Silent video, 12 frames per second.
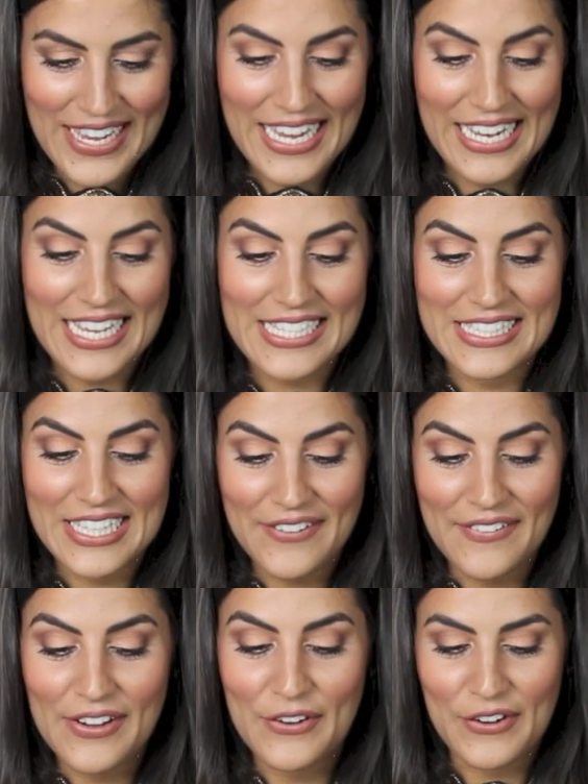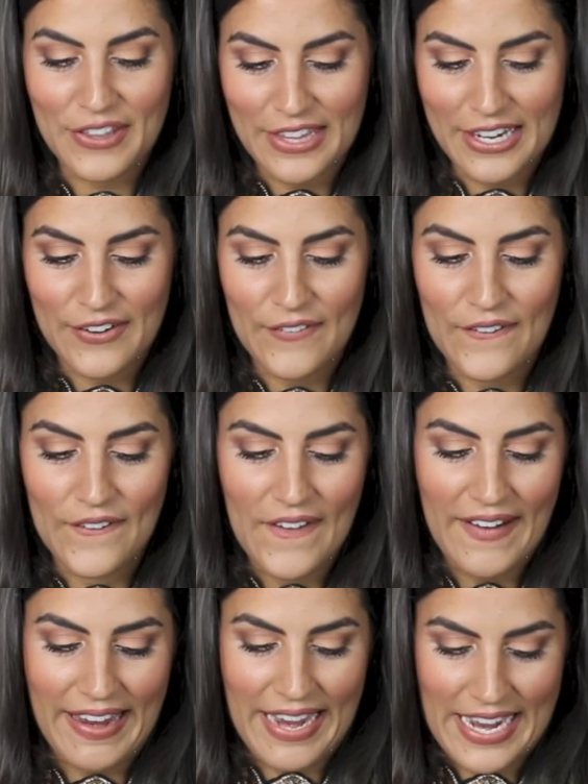Él es Esteban Cordero
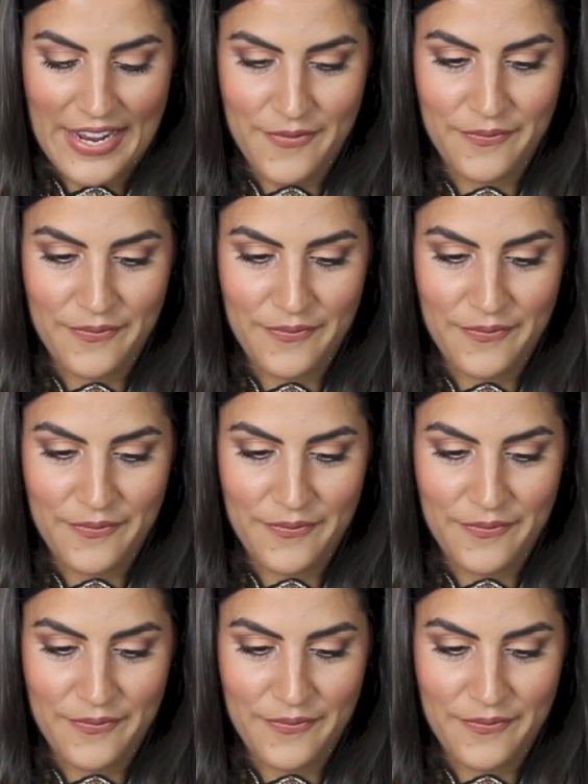G